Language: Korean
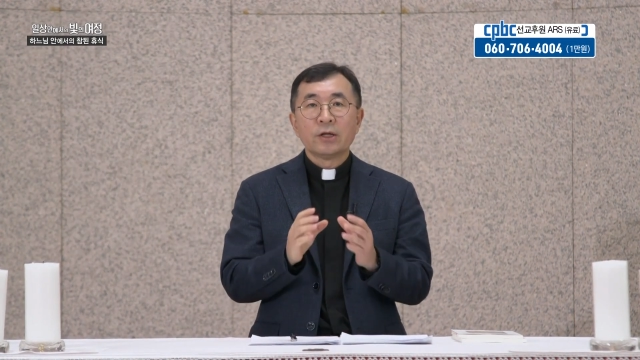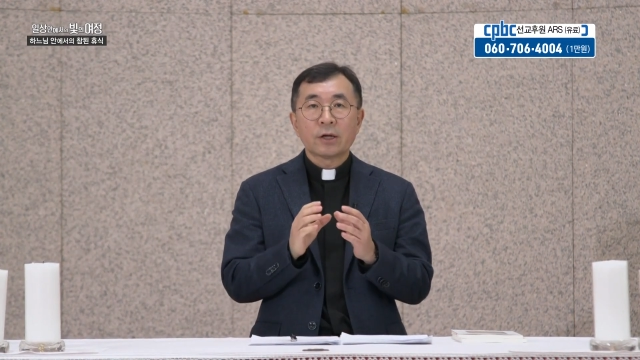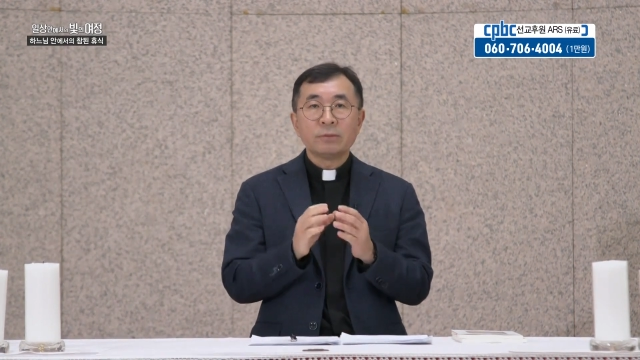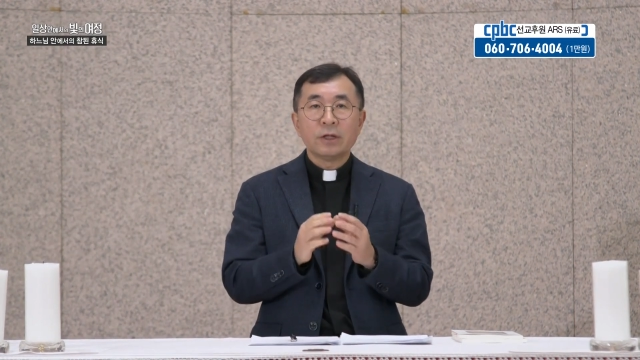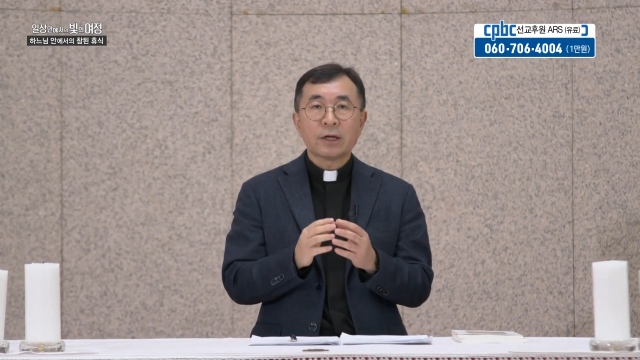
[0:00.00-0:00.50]

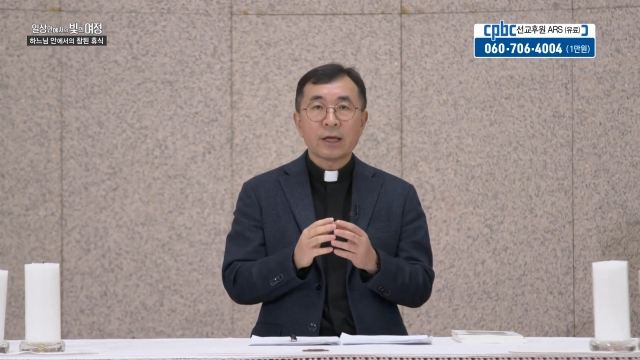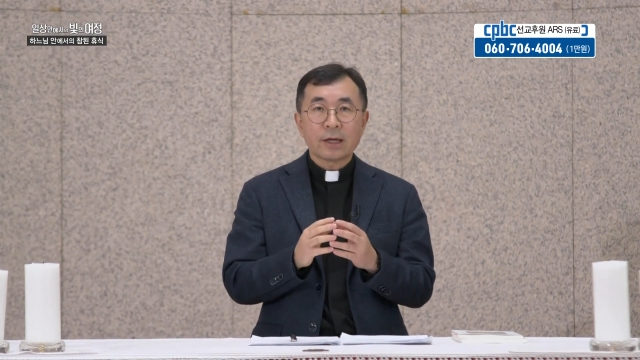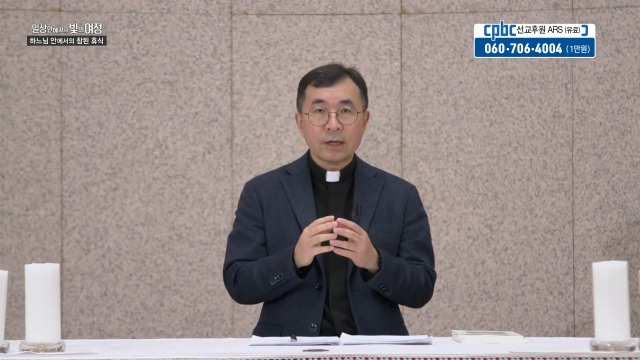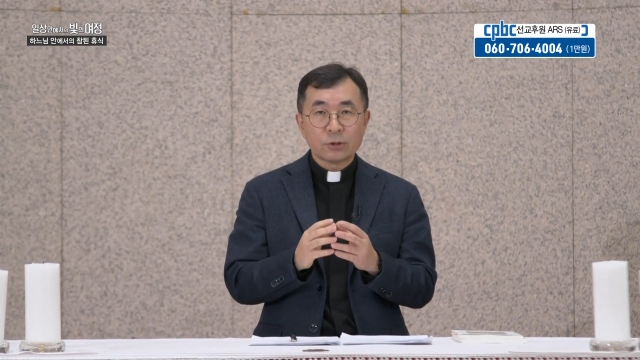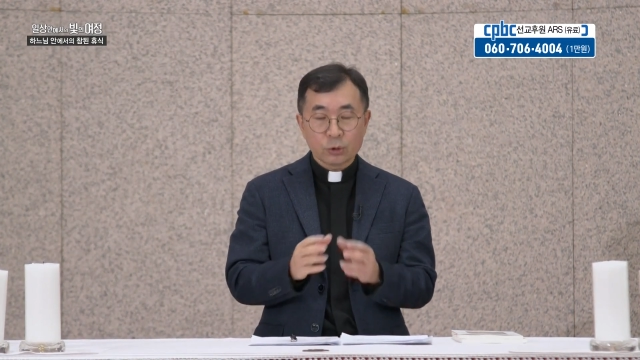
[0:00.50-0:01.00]
여러분들에게
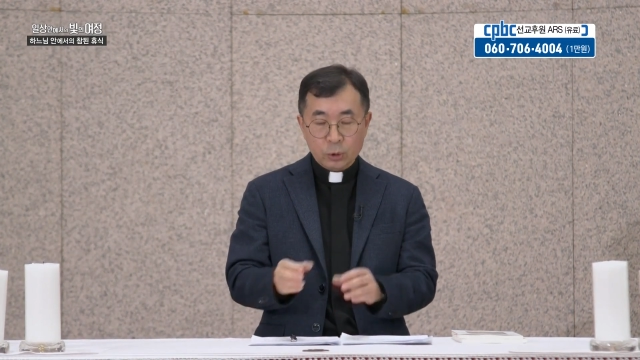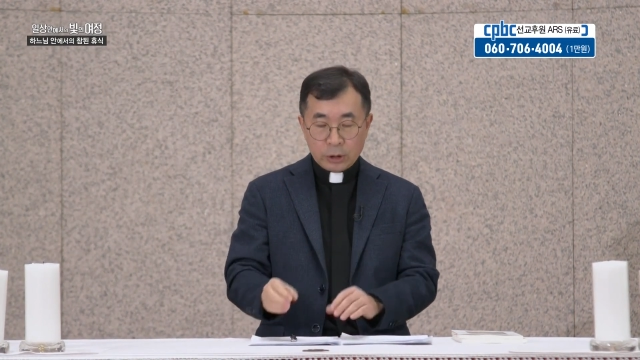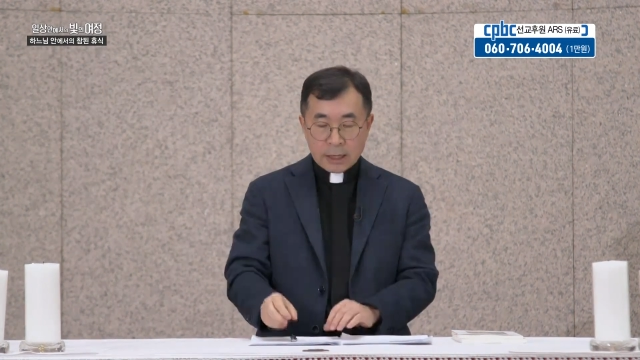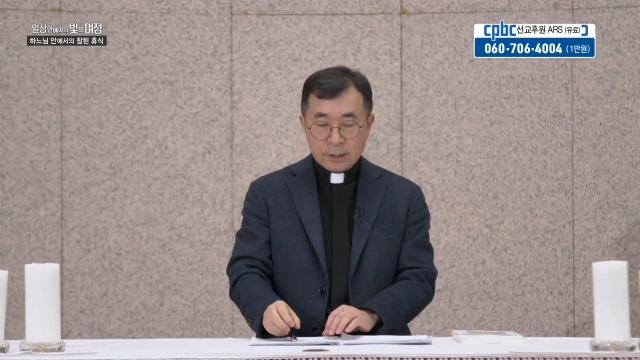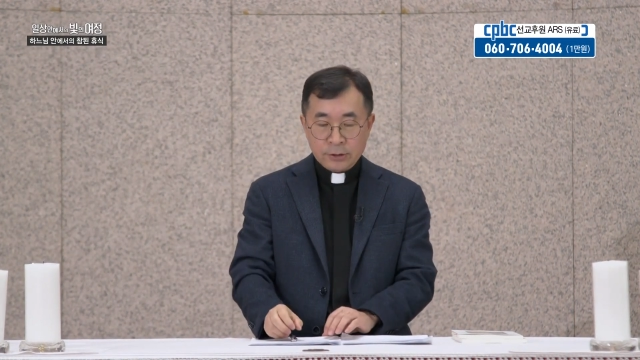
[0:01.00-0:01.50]
계속
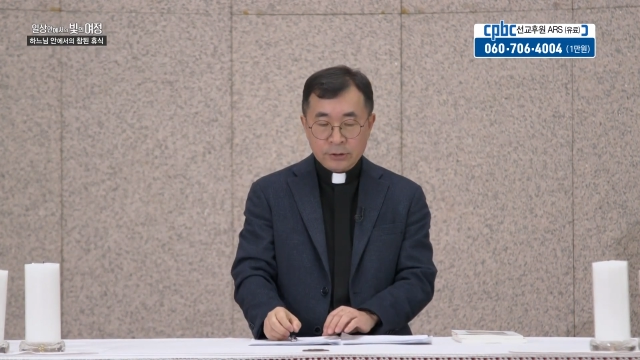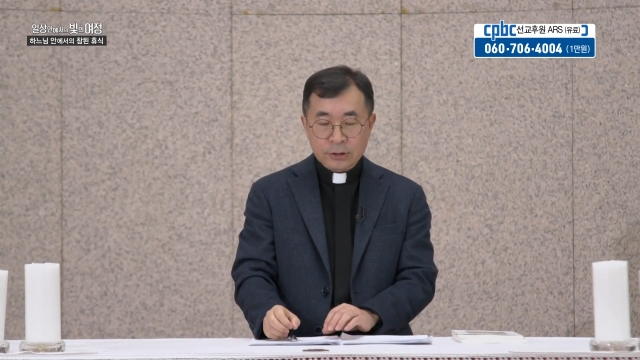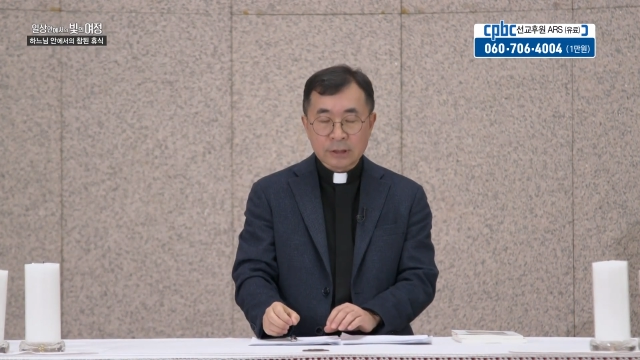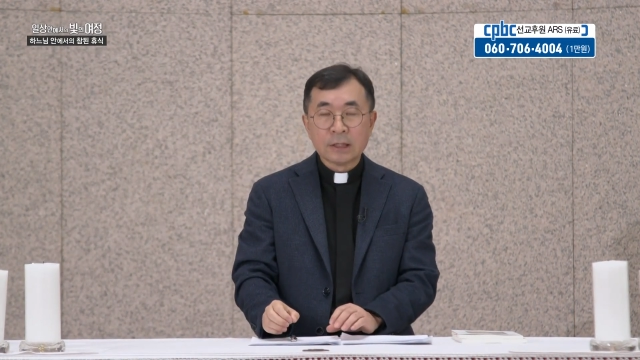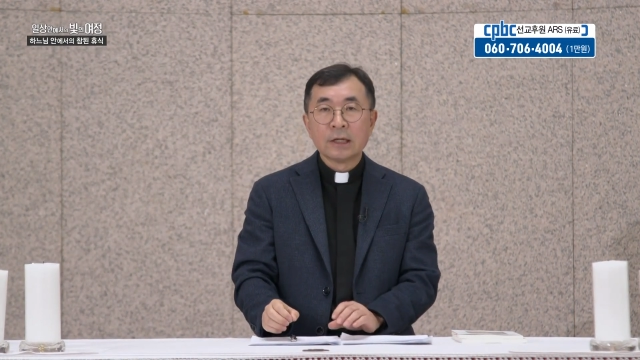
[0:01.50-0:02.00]
초대하는
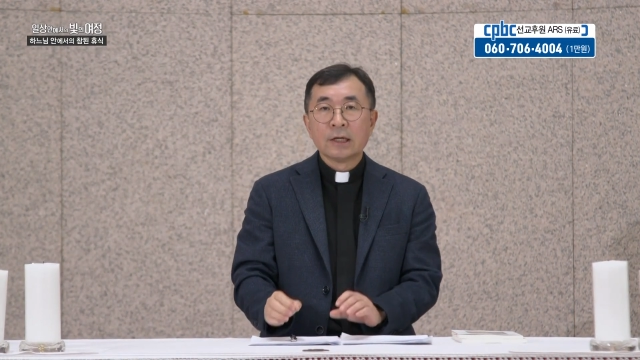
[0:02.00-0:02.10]
것은